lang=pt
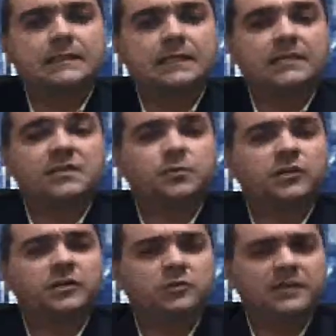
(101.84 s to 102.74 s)
Essa
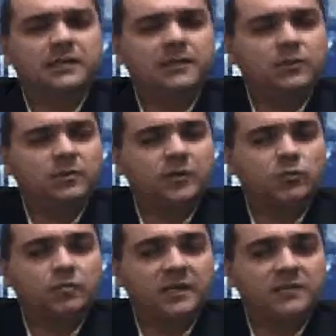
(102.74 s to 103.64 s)
pró-reitoria teria uma
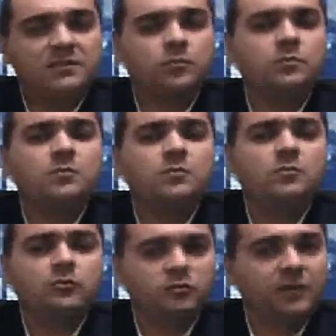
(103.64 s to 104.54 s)
incumbência
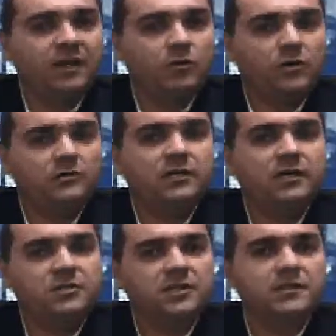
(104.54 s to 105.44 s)
muito maior do que
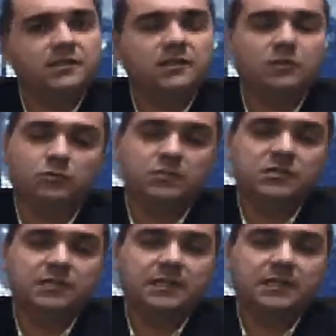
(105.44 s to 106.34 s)
a gerência tem
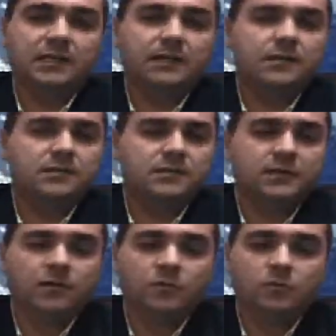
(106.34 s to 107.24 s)
hoje. Ela
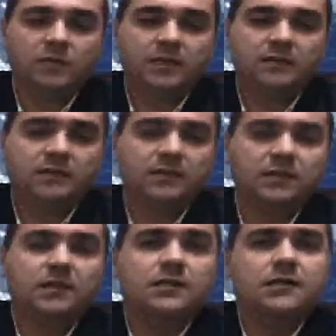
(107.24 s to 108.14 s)
teria a incumbência
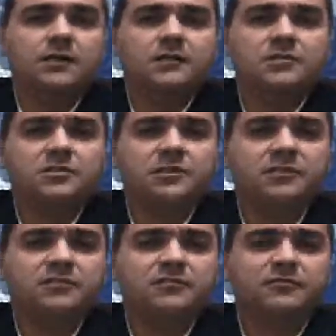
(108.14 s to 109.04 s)

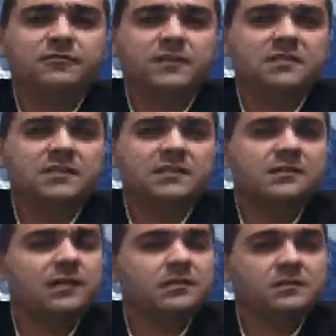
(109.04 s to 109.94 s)
de fazer a
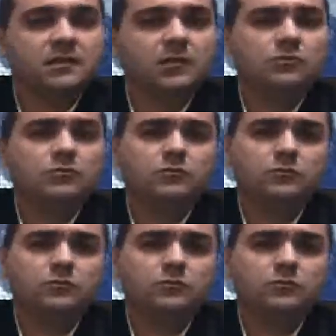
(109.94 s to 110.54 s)
seleção